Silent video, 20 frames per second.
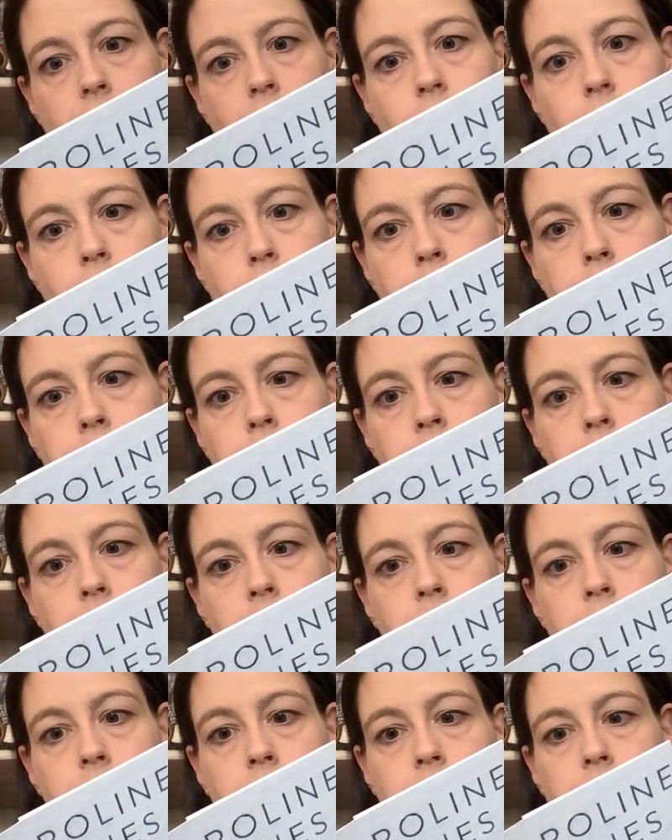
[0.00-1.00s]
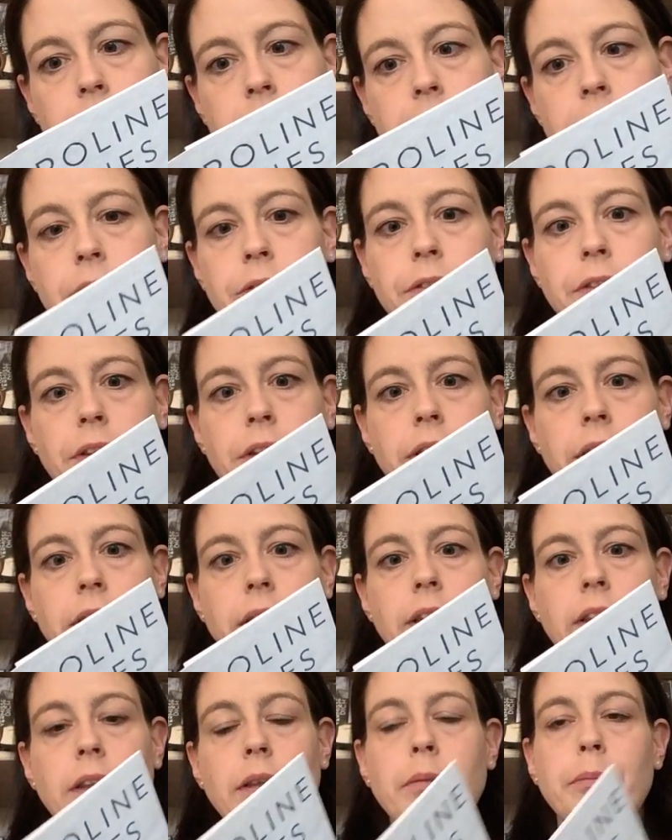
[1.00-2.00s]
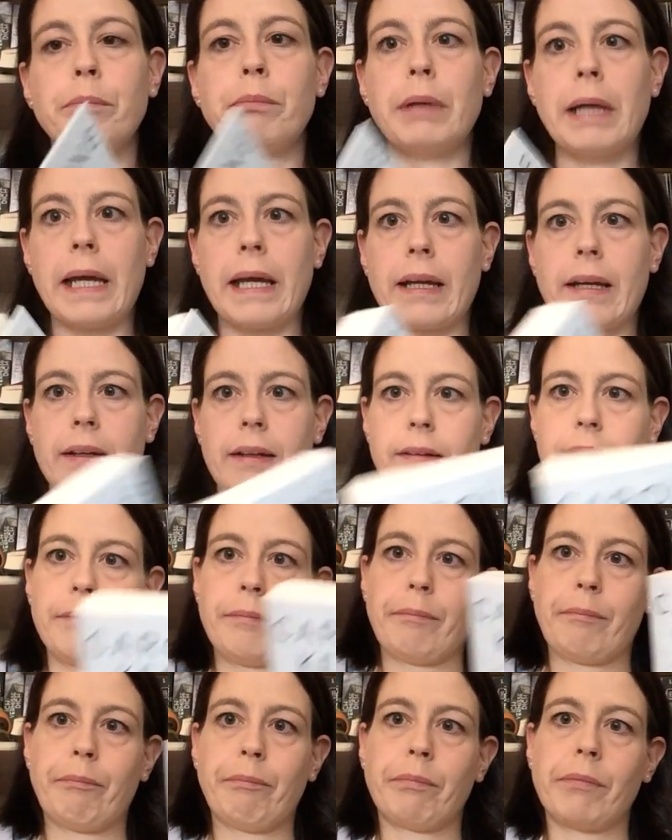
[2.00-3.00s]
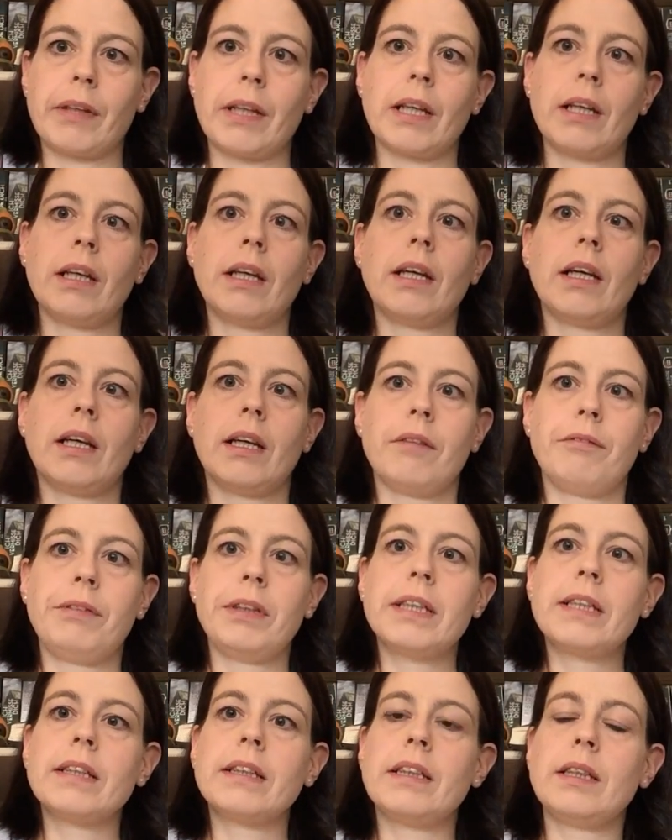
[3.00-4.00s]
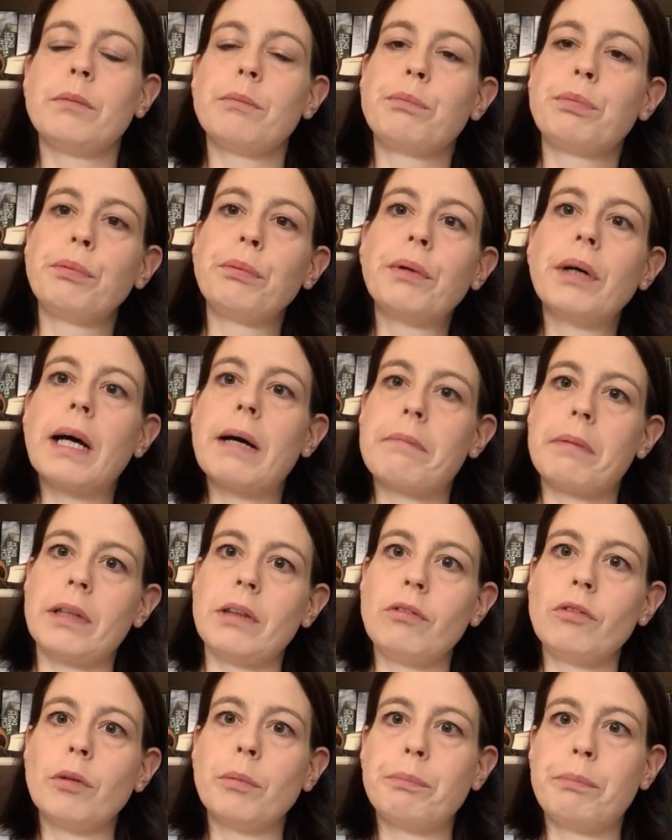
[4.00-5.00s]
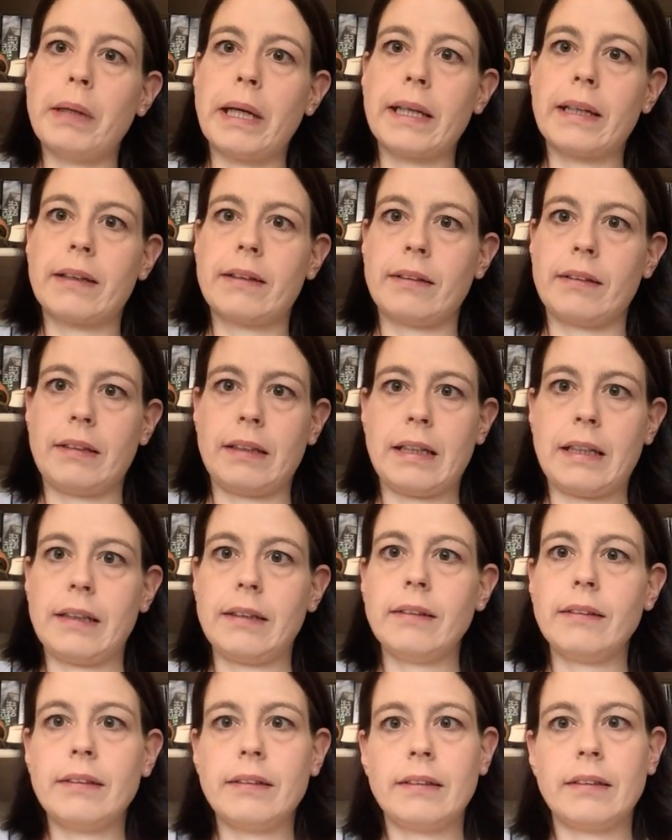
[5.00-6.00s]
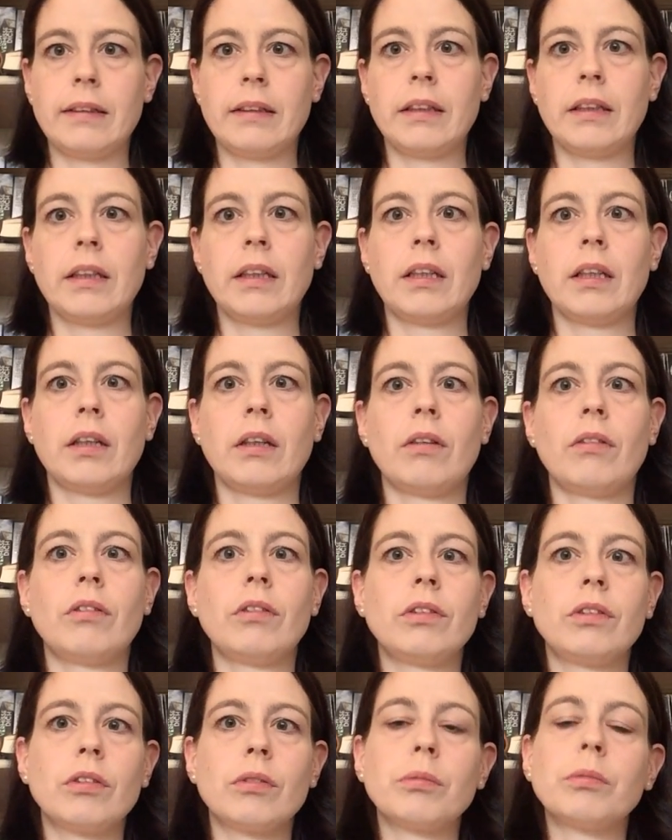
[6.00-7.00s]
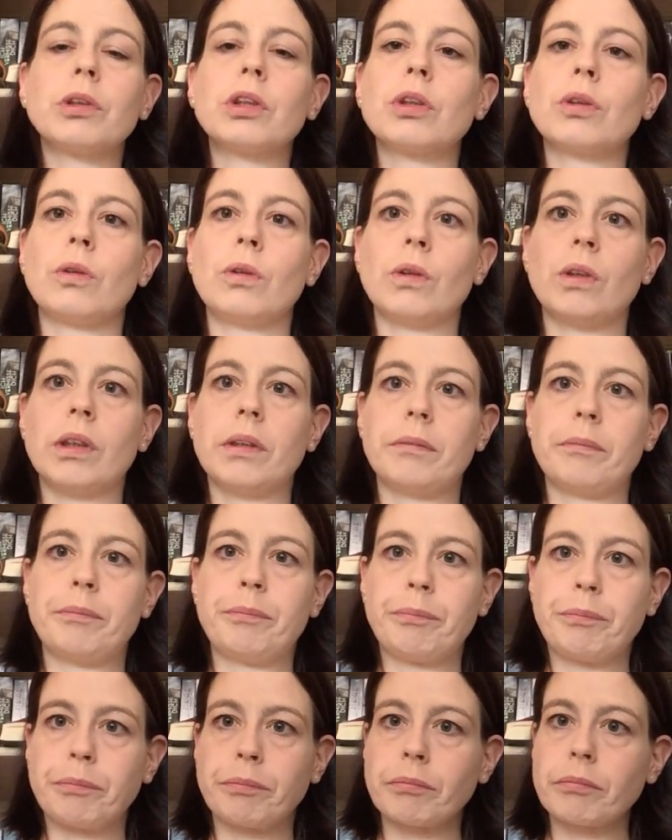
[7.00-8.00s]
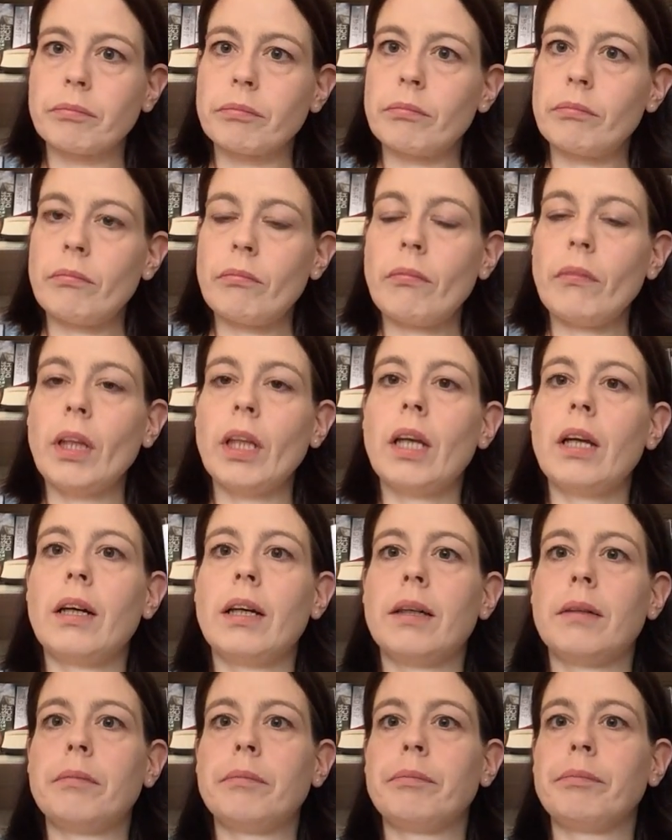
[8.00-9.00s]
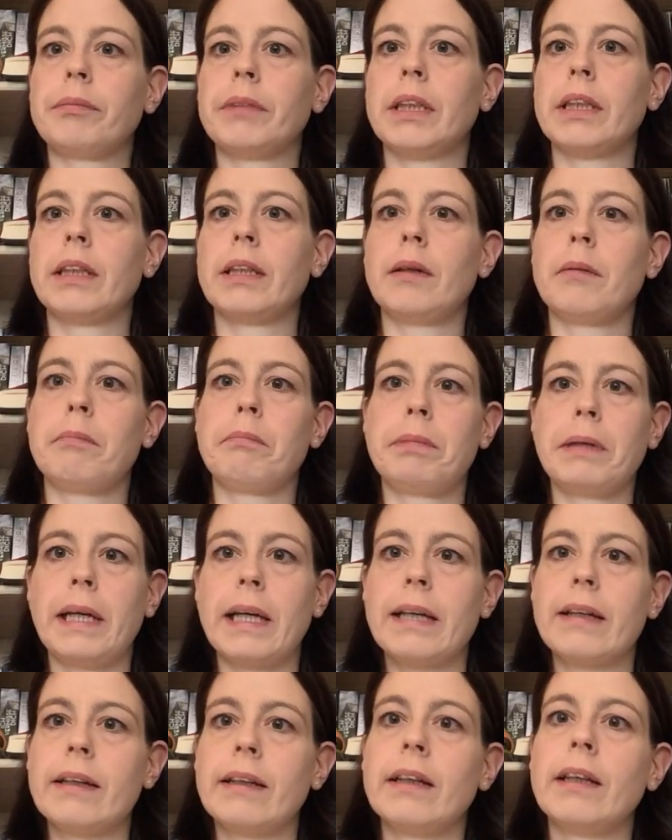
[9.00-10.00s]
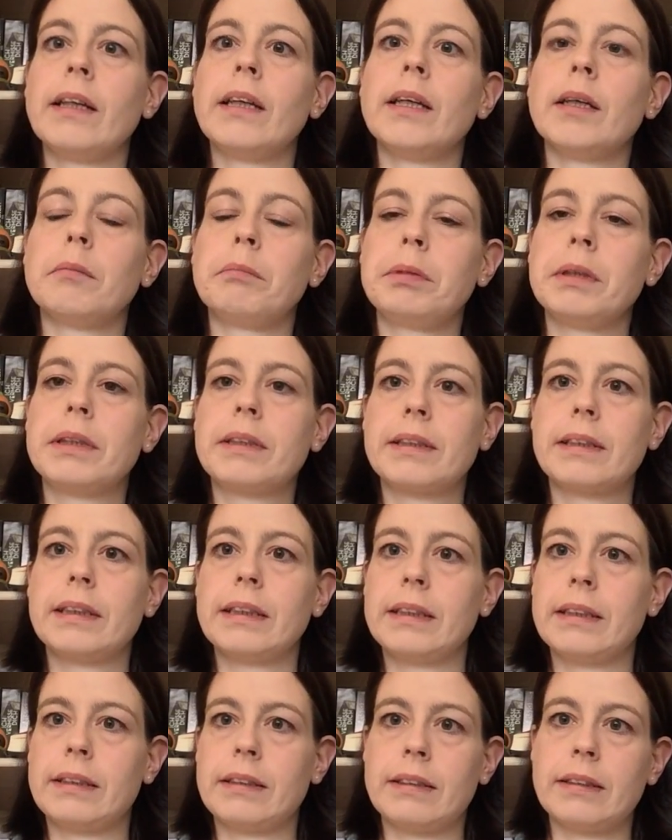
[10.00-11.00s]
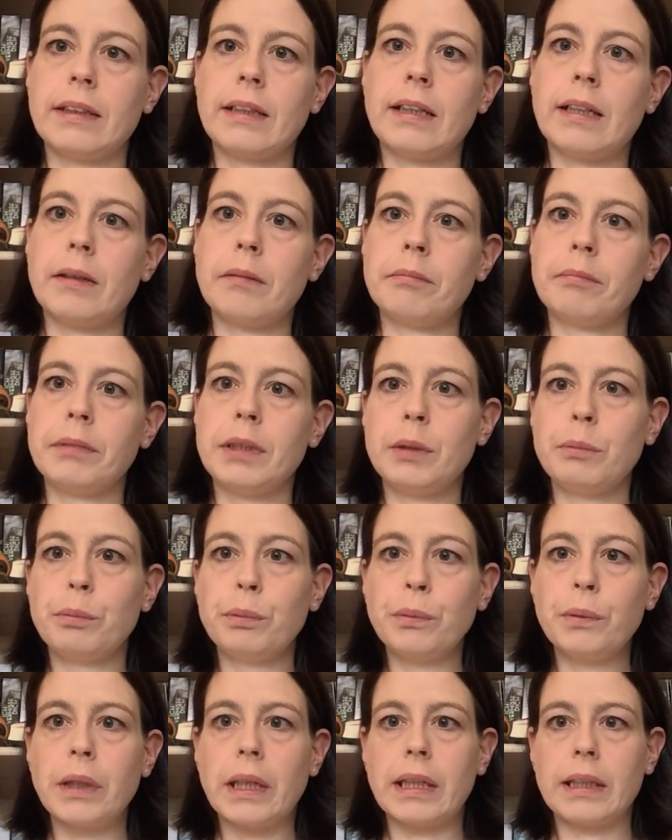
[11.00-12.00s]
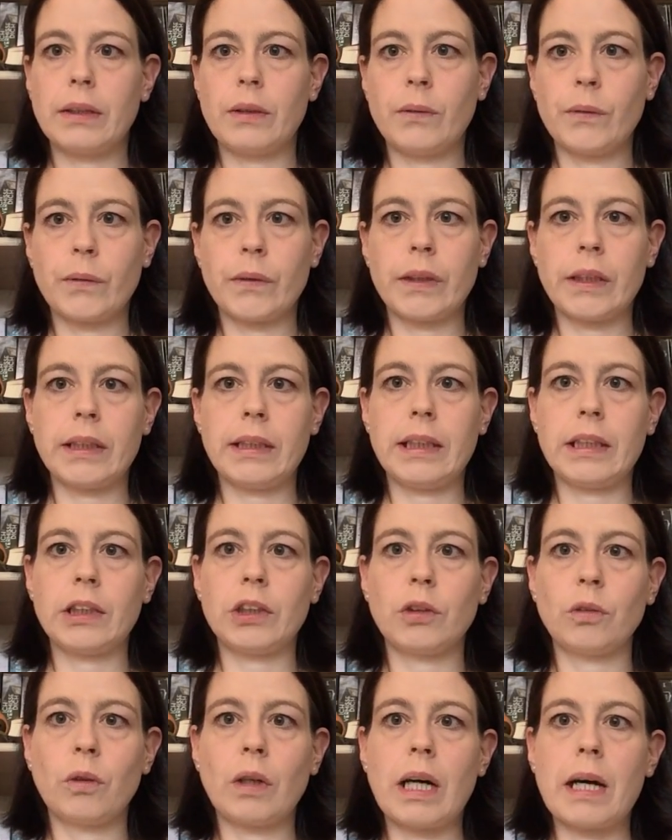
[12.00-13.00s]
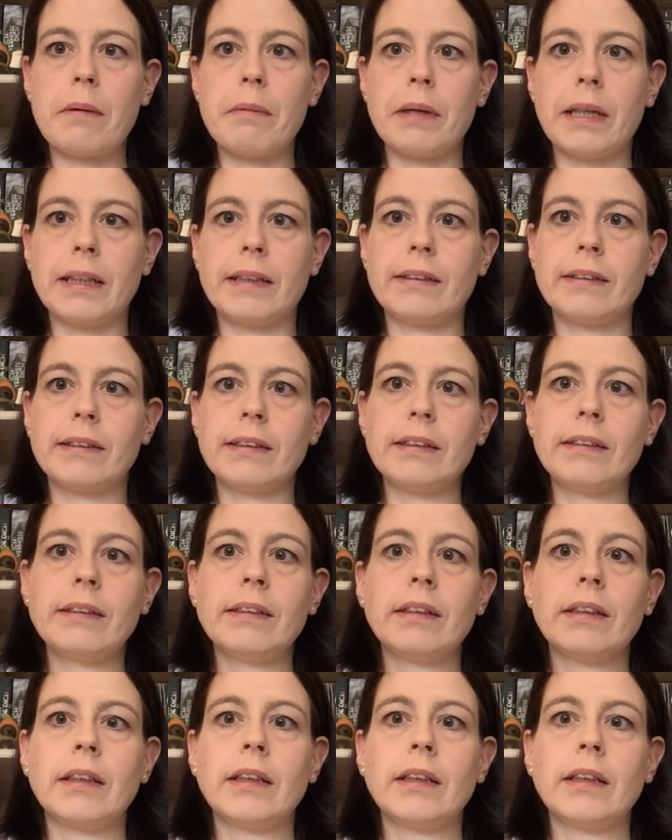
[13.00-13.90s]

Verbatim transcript: um Genevre Beck. Wird in dem Buch aber nur Beck genannt und um Joe. Ähm, Beck betritt ähm, die Buchhandlung, in der Joe arbeitet